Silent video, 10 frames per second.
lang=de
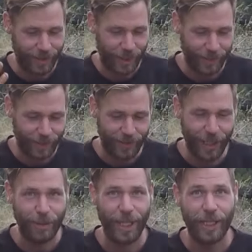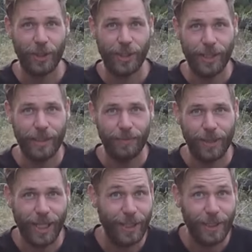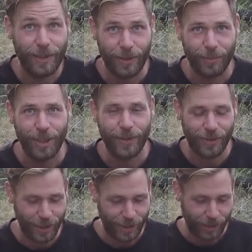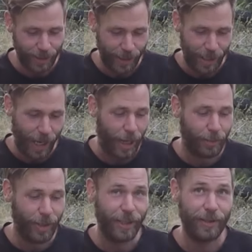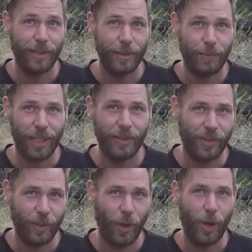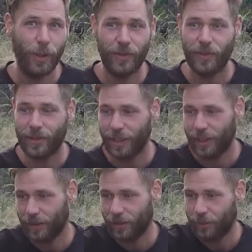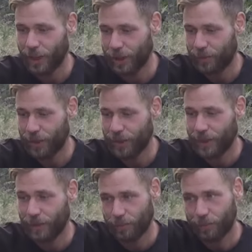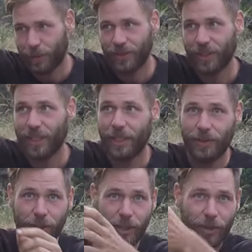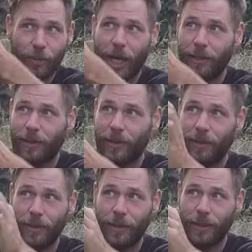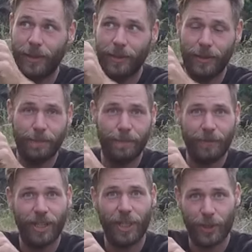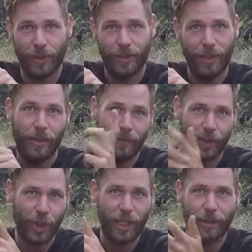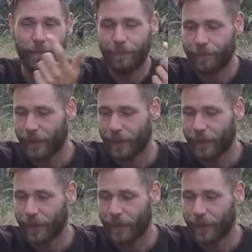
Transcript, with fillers: Gläser selber herstellen kann ich zumindest nicht. Aber es gibt Restaurants, die zum Beispiel in Pizzeria solche Tomatenflaschen äh, verschenken.